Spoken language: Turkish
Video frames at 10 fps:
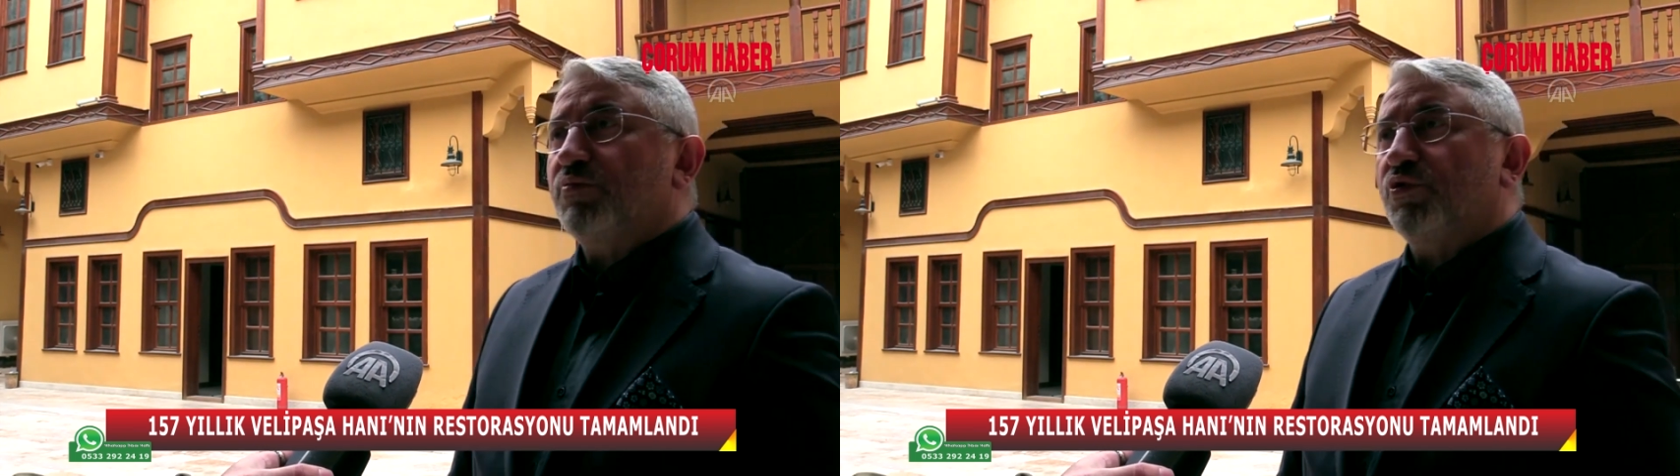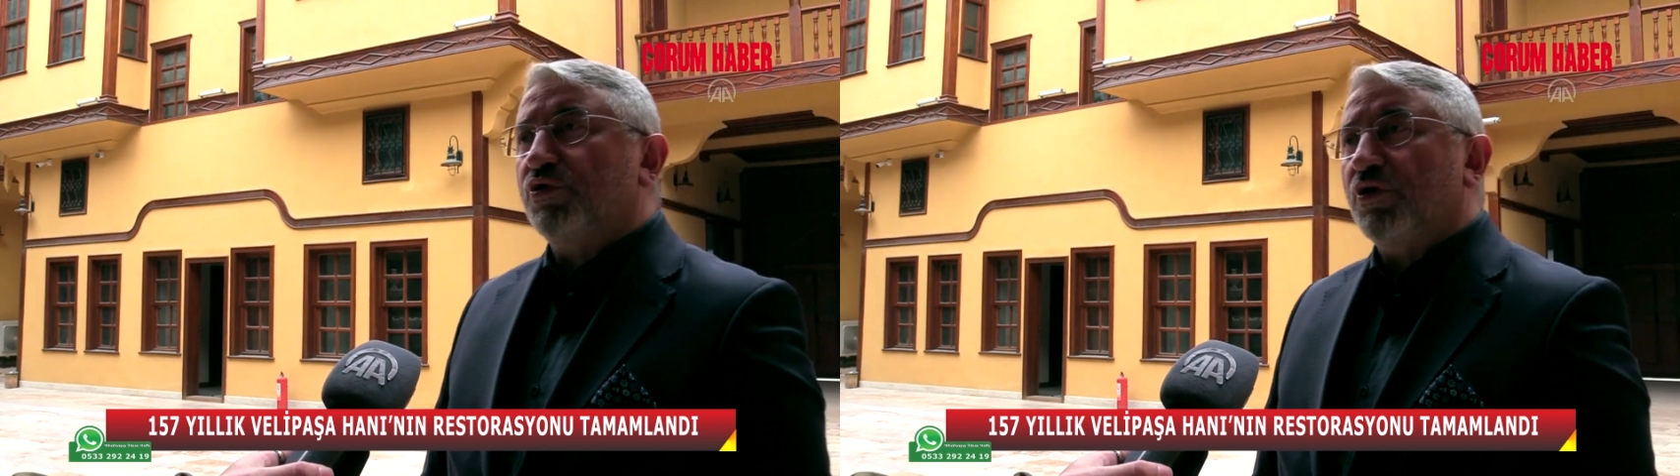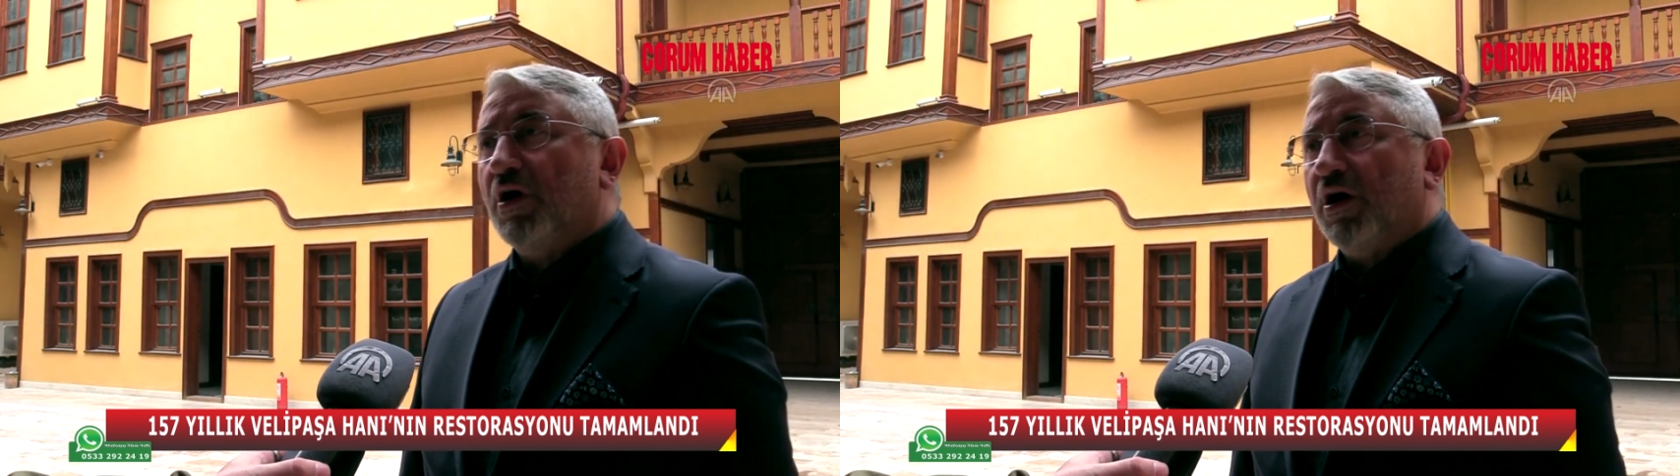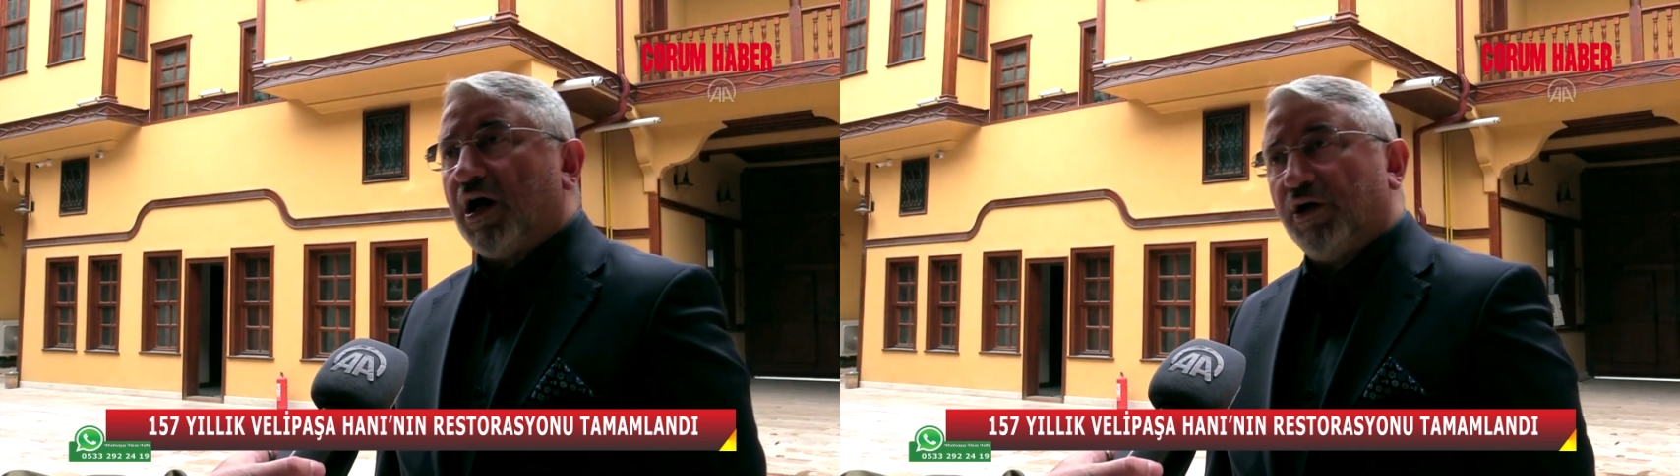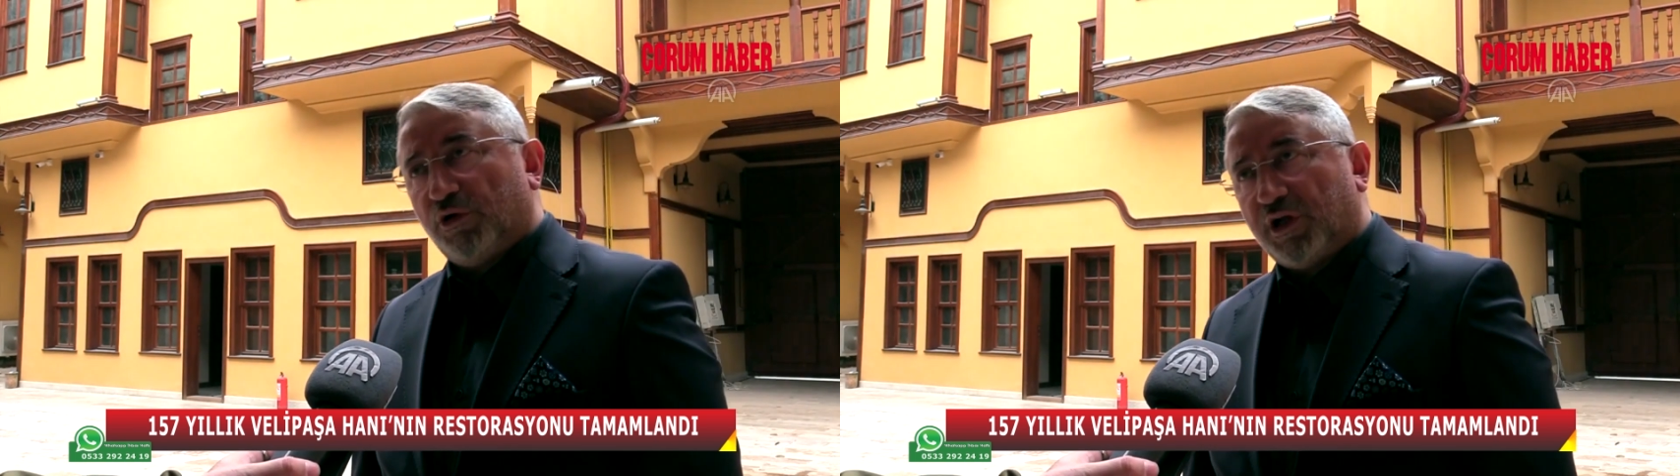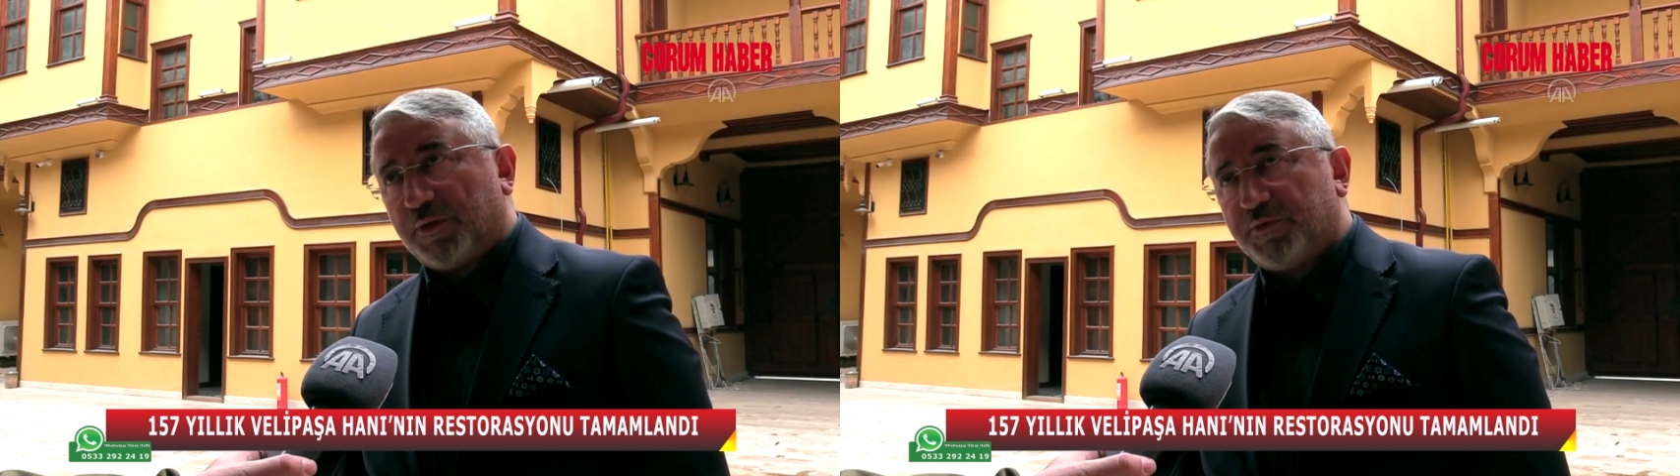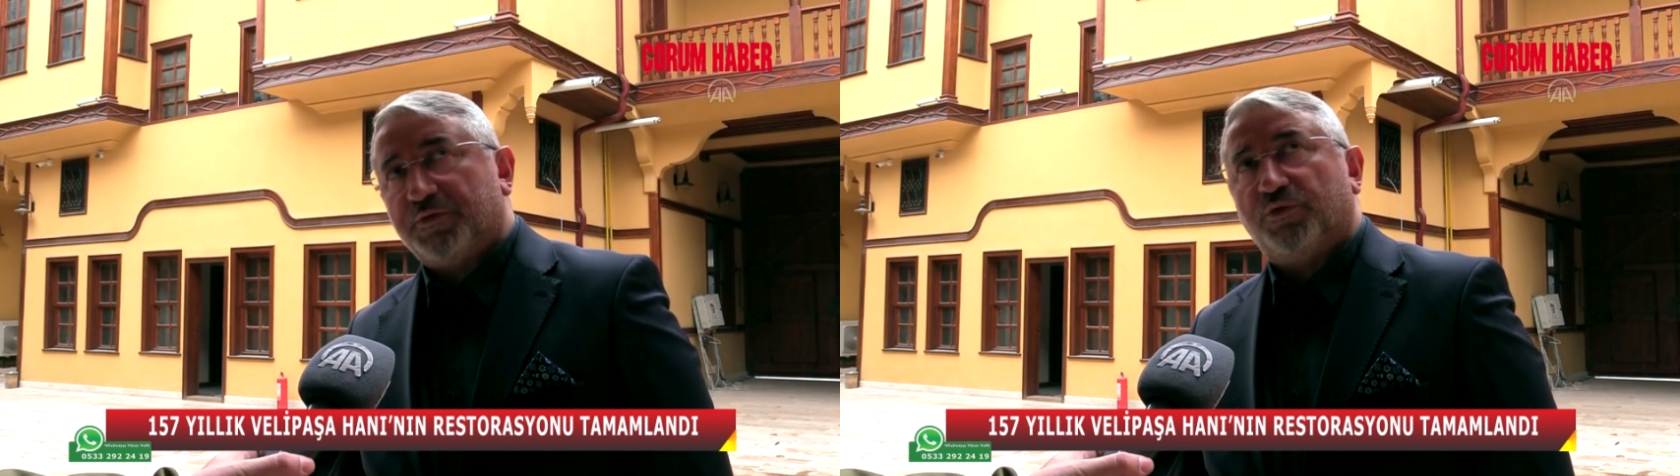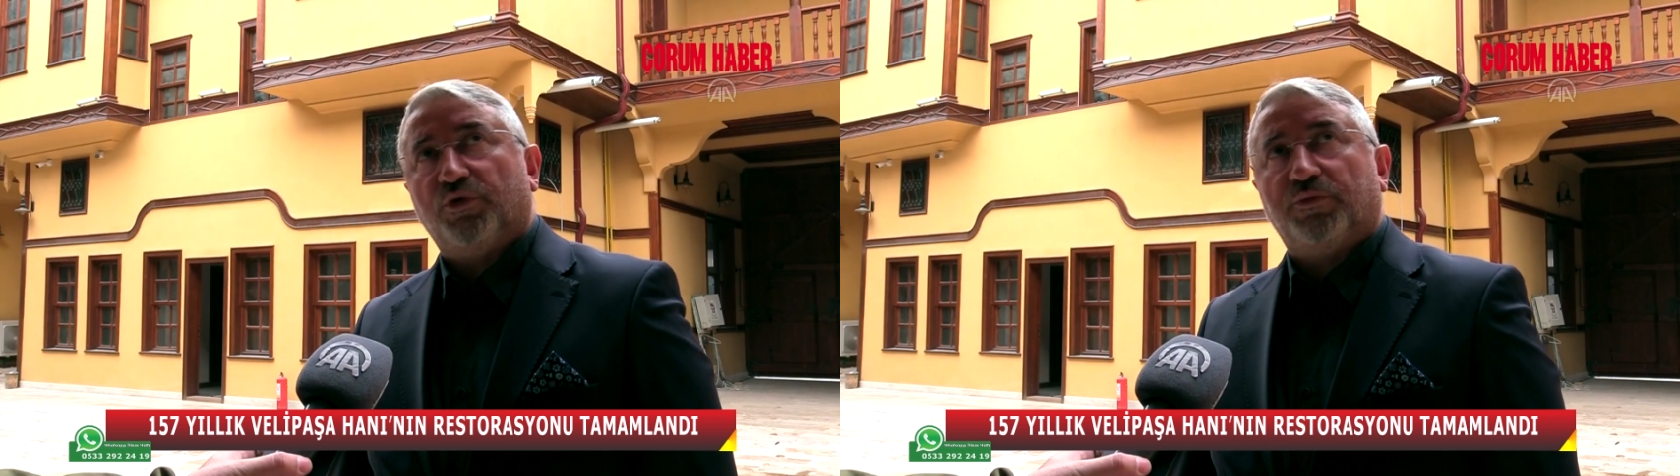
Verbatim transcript: büyük han olarak biz